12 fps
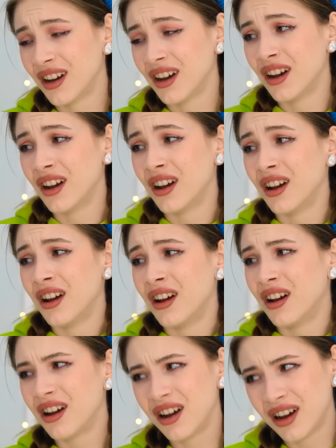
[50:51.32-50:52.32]
suốt ngày xảy
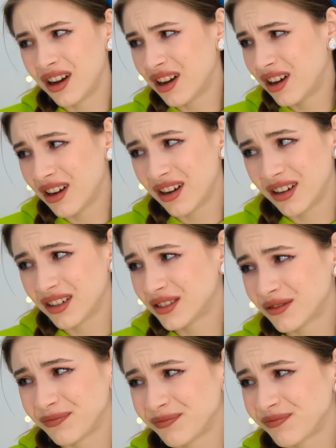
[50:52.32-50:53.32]
ra, phải khắc
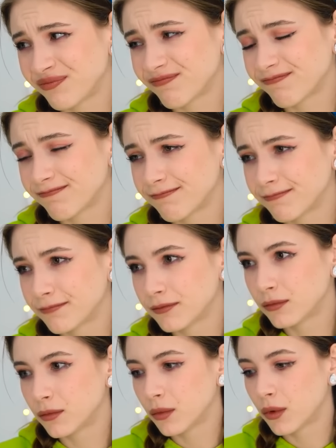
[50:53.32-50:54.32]
phục mới được.
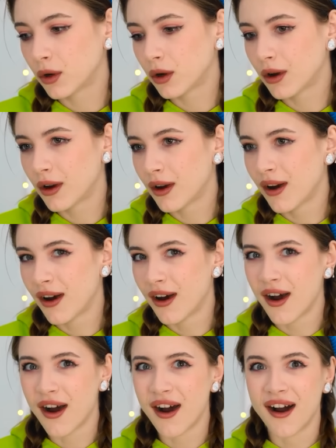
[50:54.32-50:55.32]
Và mình đã nghĩ
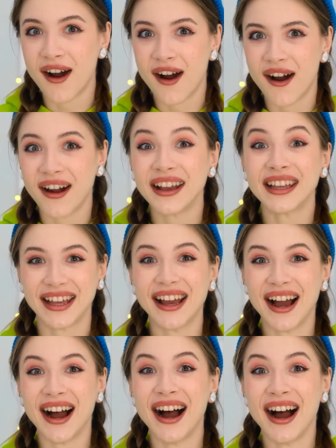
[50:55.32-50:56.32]
ra cách xử lý
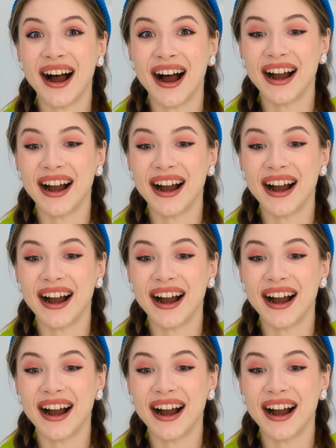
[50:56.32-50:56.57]
rồi.